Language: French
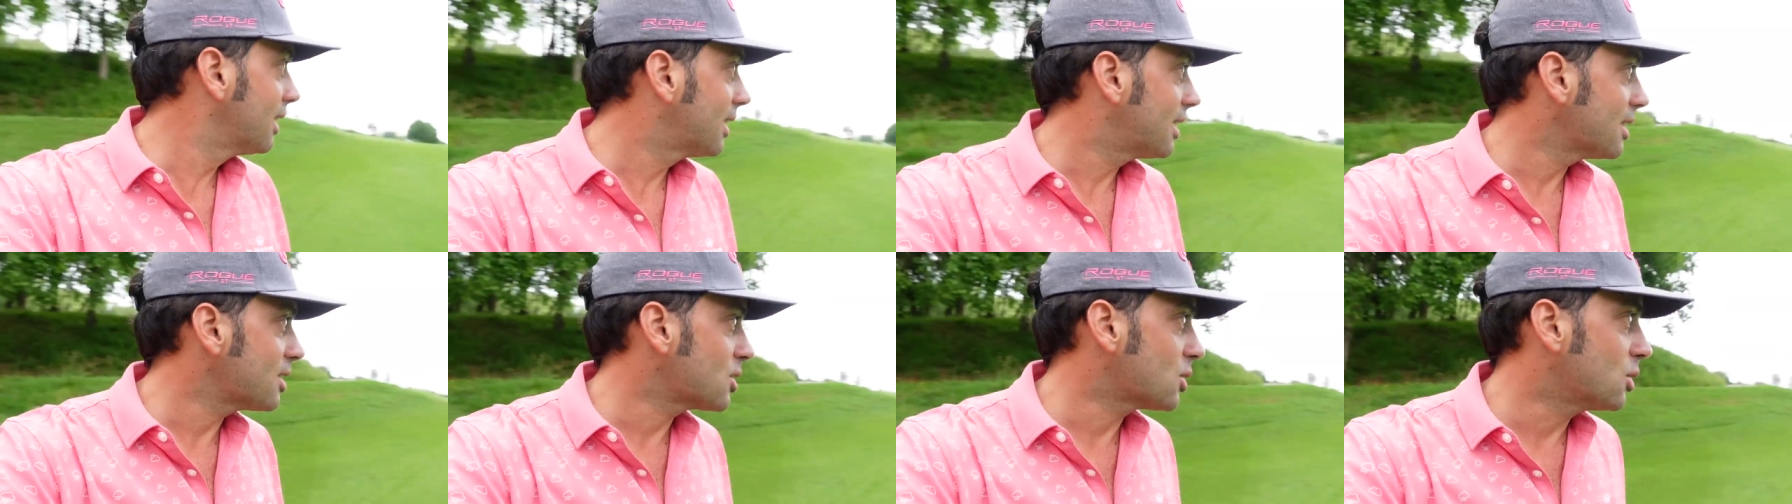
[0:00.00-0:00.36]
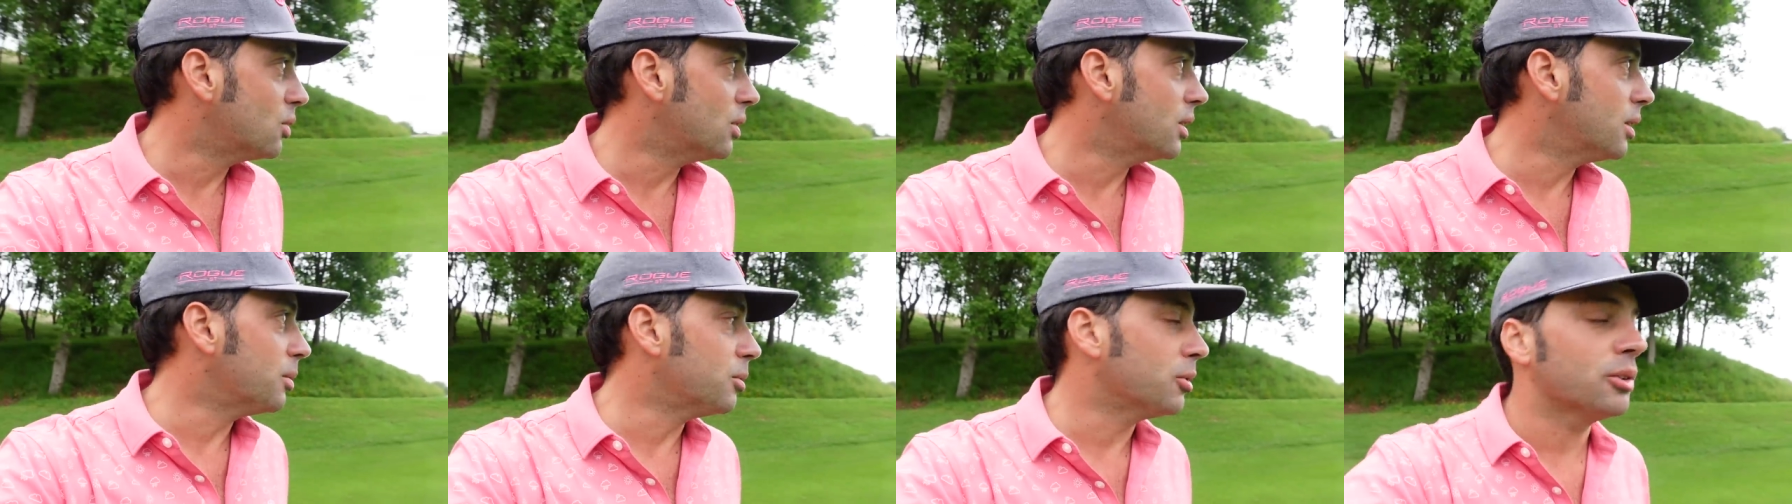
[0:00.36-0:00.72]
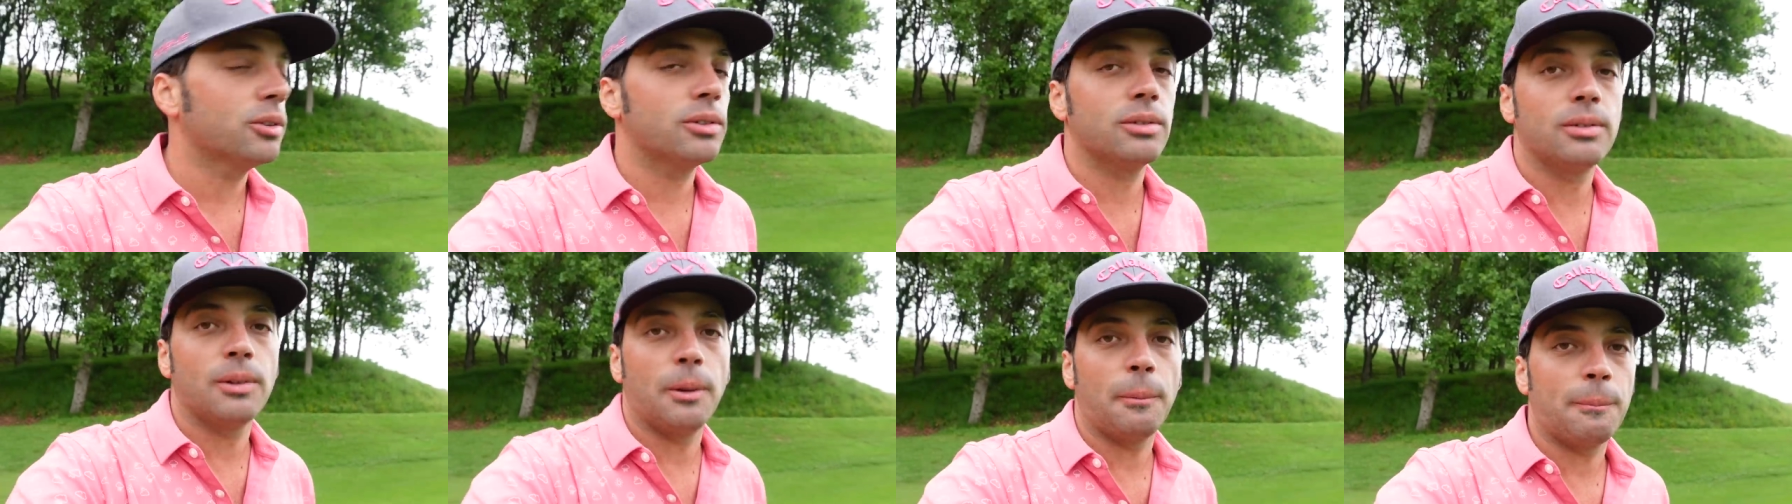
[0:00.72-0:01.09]
Qu'est-ce que vous voulez de mieux
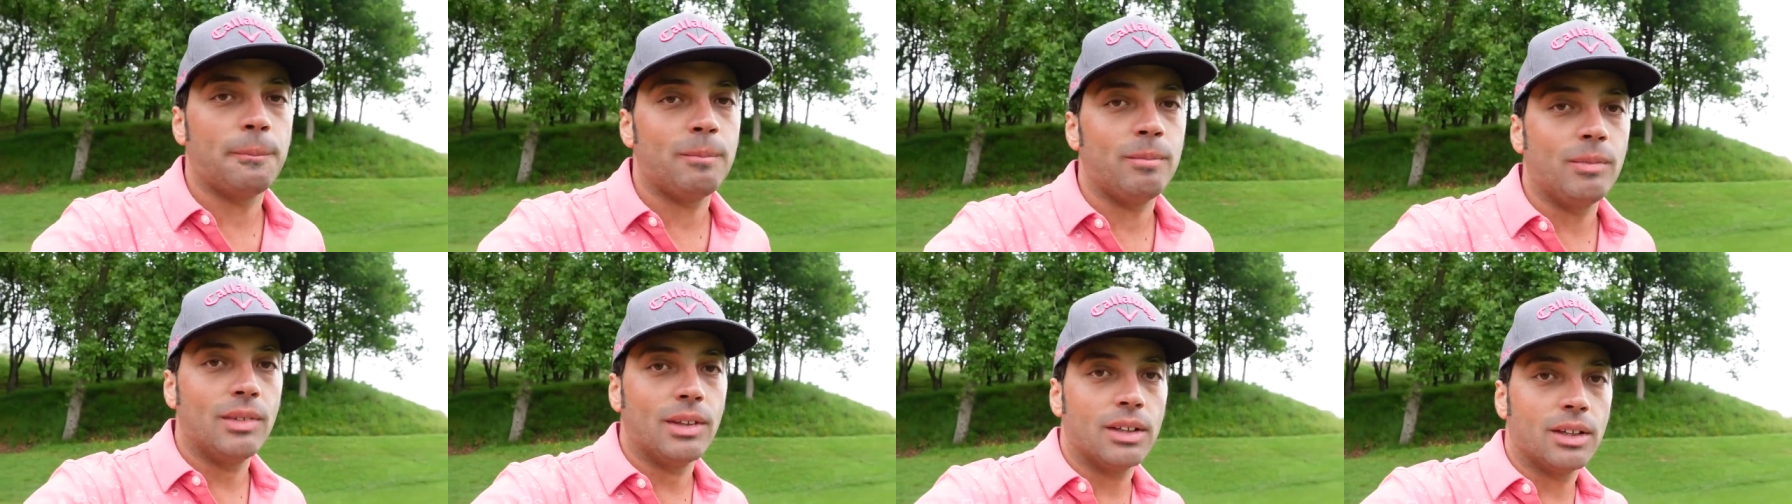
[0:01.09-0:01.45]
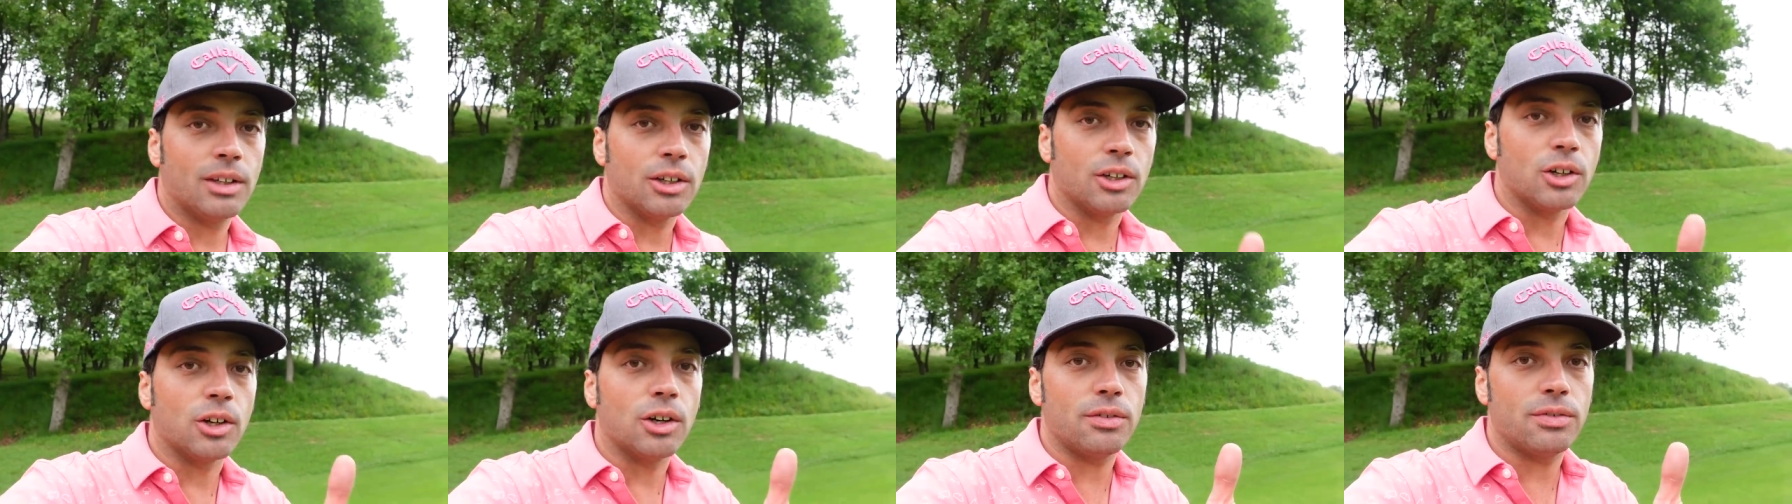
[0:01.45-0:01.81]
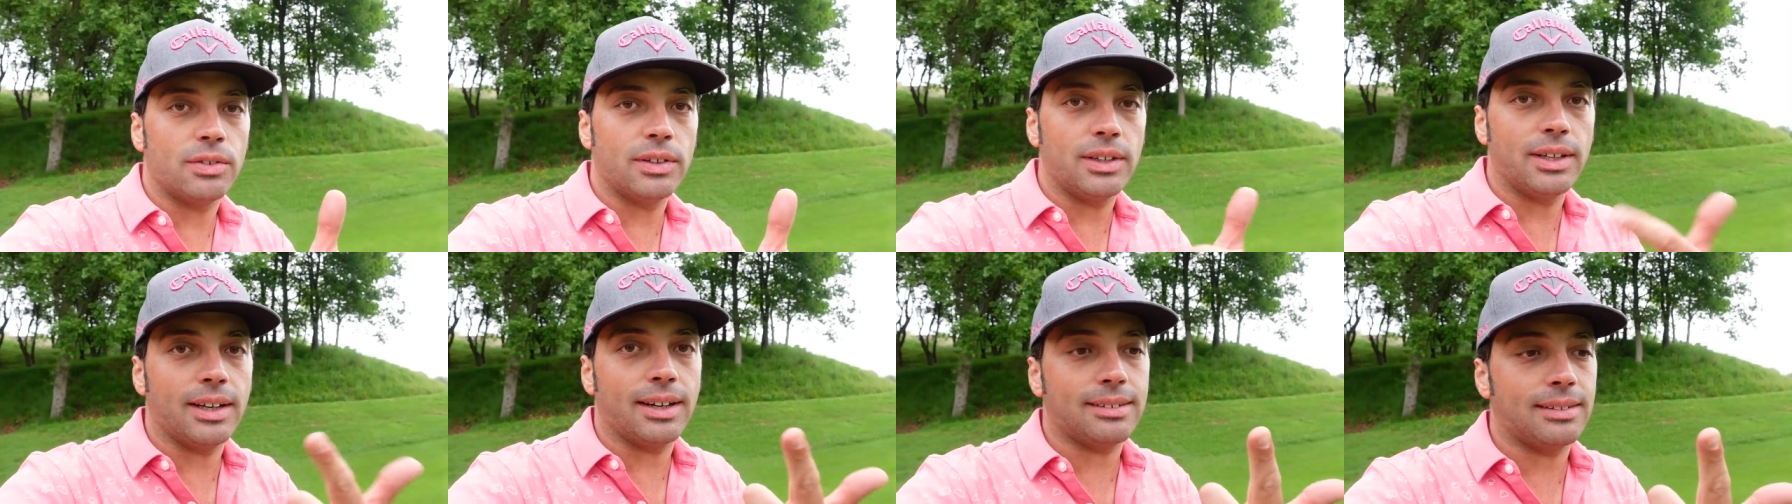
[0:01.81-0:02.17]
Golf
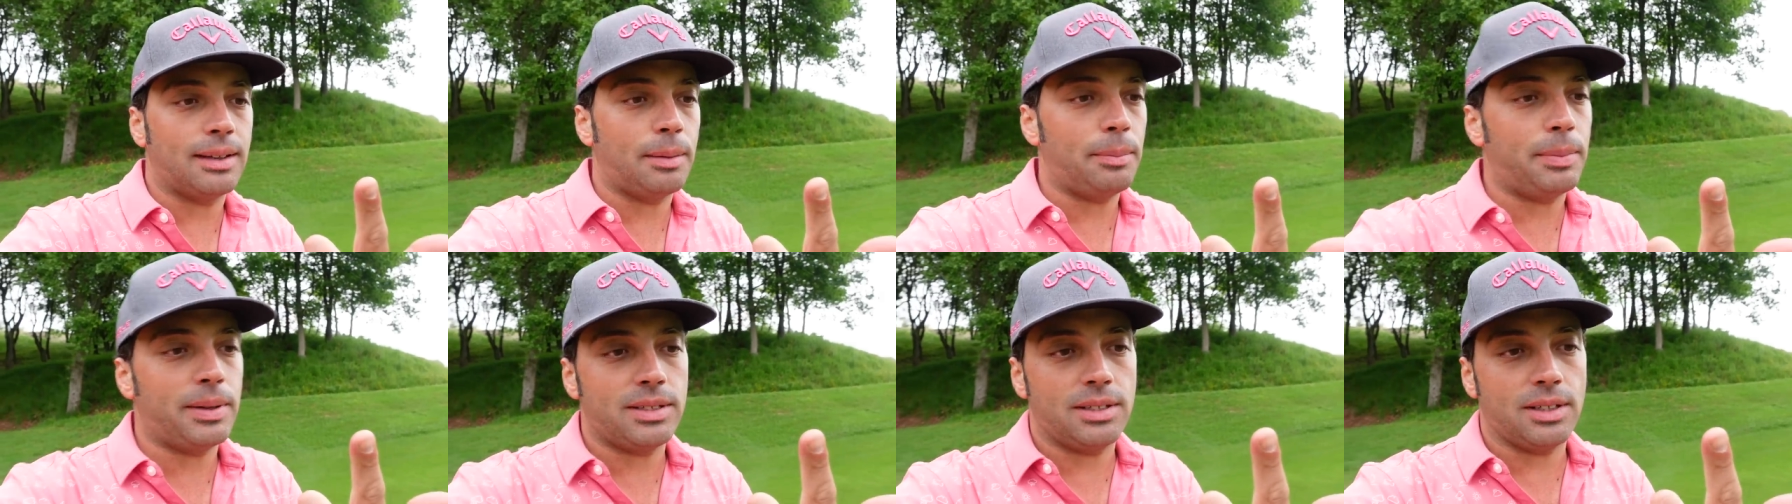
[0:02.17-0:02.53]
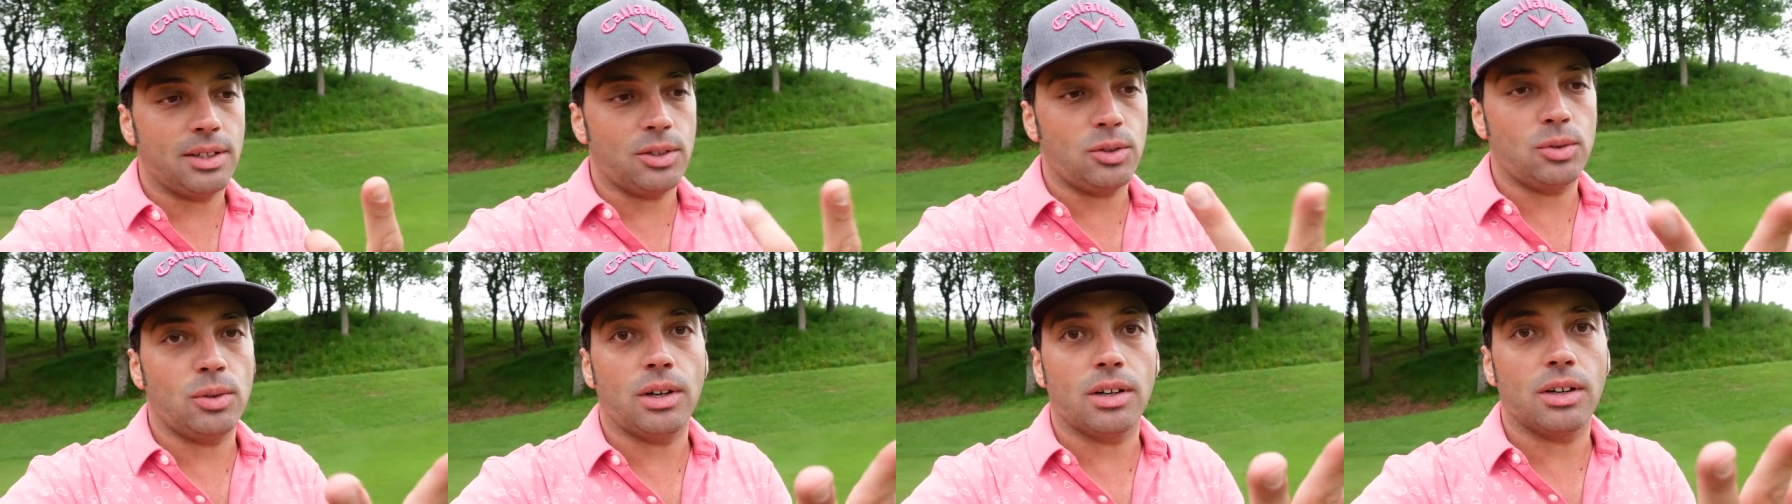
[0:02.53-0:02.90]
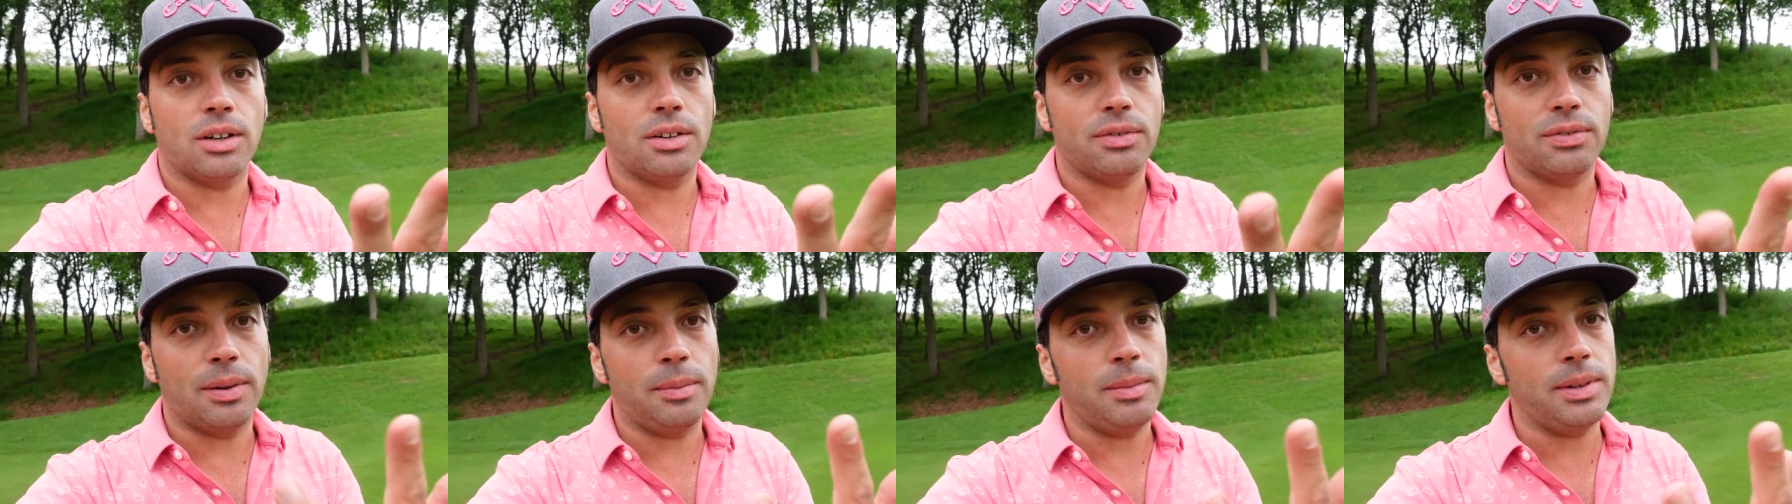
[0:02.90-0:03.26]
hier, tapas hier soir,
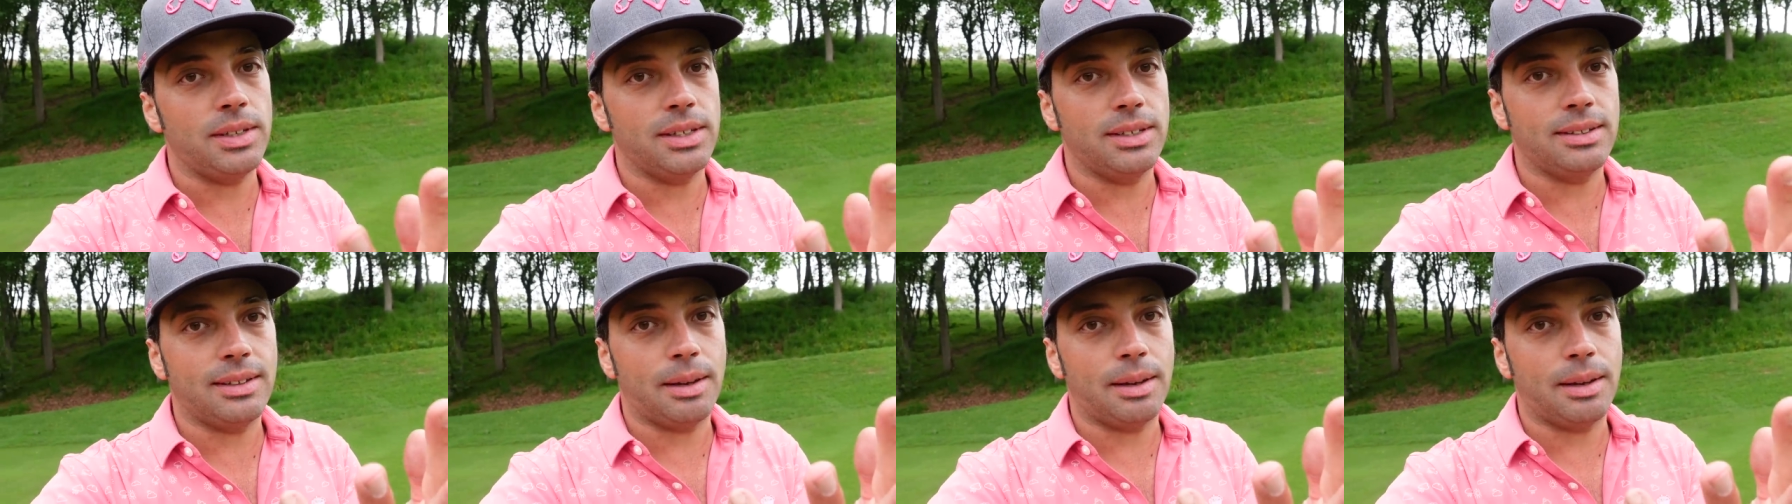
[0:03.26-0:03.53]
golf à midi,